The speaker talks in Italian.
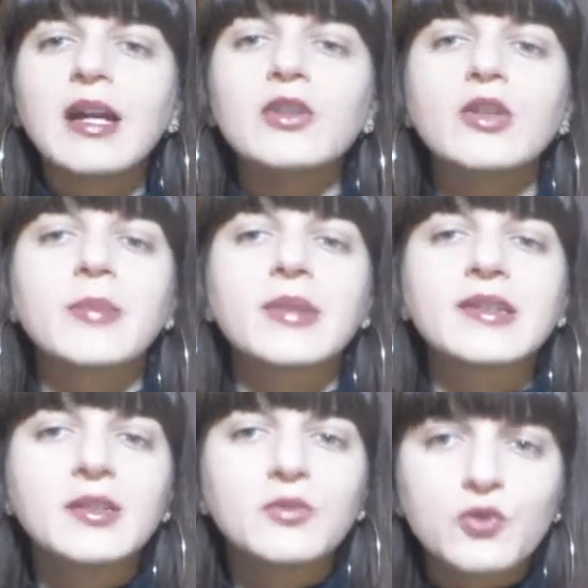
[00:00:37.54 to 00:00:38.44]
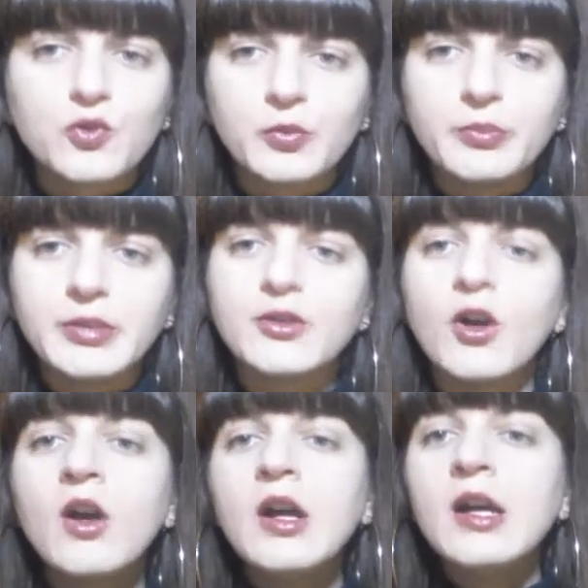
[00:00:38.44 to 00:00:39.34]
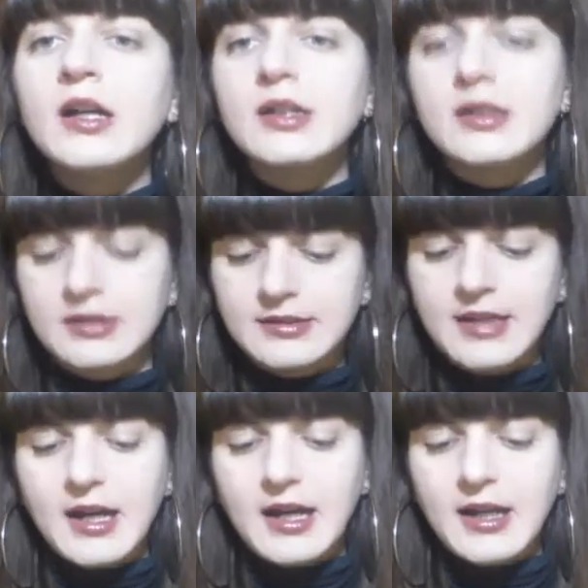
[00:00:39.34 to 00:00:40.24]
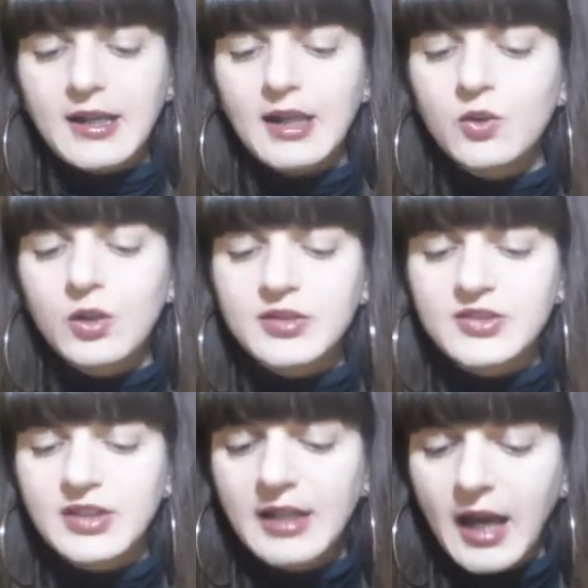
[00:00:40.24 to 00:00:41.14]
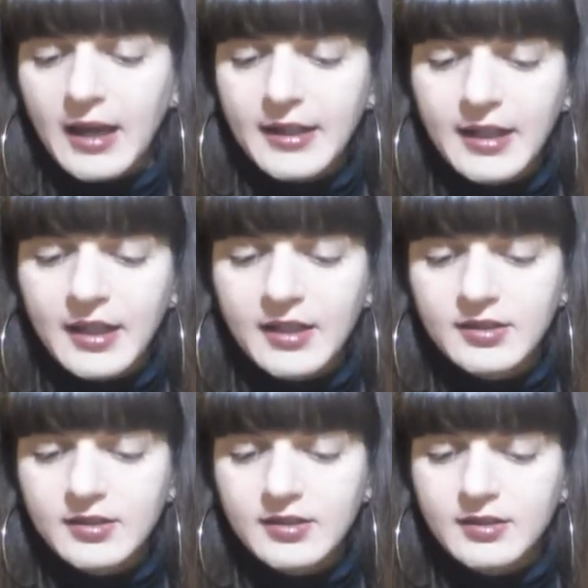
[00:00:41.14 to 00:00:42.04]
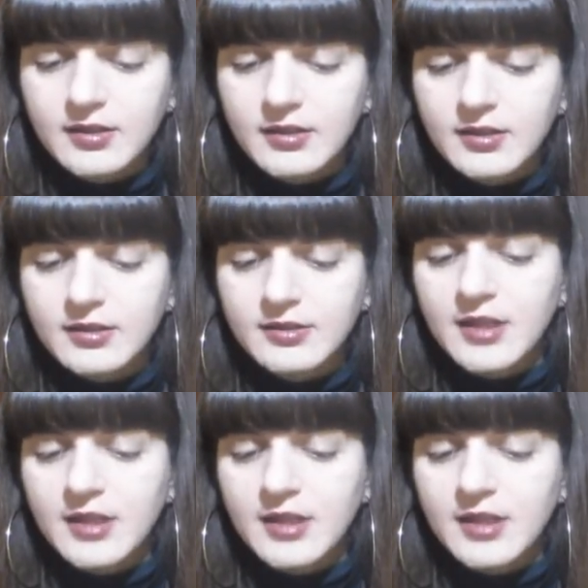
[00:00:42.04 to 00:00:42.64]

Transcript: Allora, partiamo subito eh, dall'acqua micellare eh,